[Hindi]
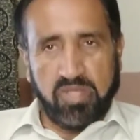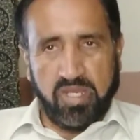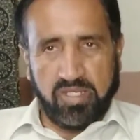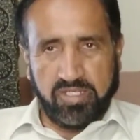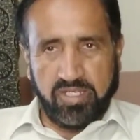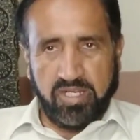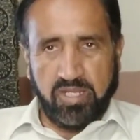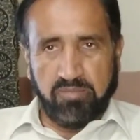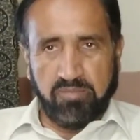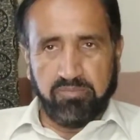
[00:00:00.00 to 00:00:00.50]

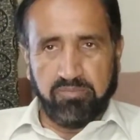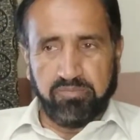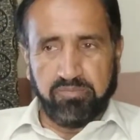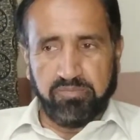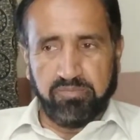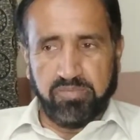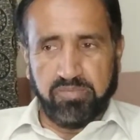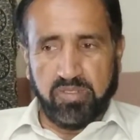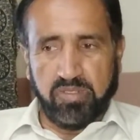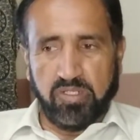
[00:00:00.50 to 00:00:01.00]
अगर आप
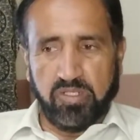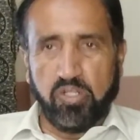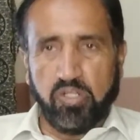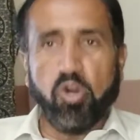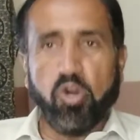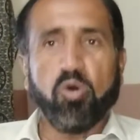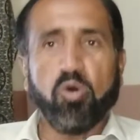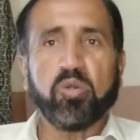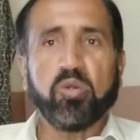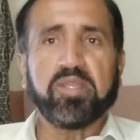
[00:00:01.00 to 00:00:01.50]

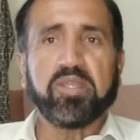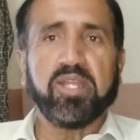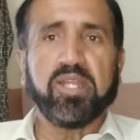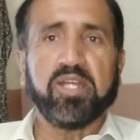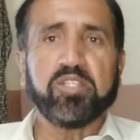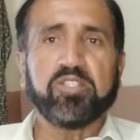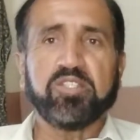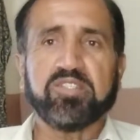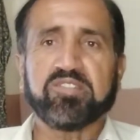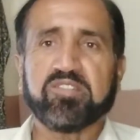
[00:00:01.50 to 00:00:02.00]
लाहौर
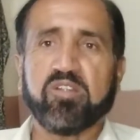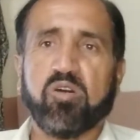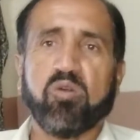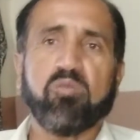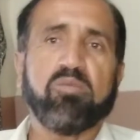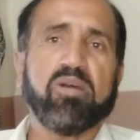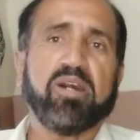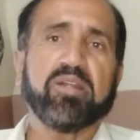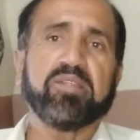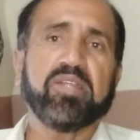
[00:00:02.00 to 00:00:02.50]
कराची
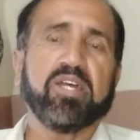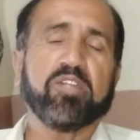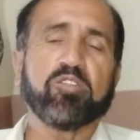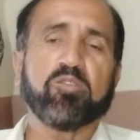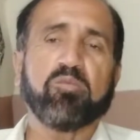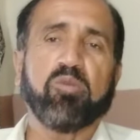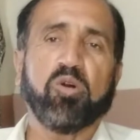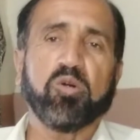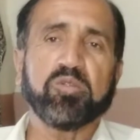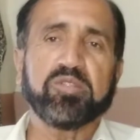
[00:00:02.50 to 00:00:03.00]
इस्लामाबाद है
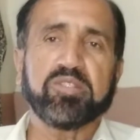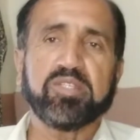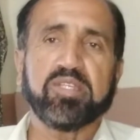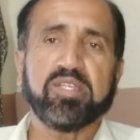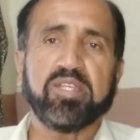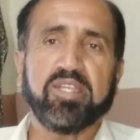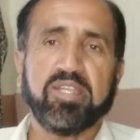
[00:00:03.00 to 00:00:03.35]
तो बहुत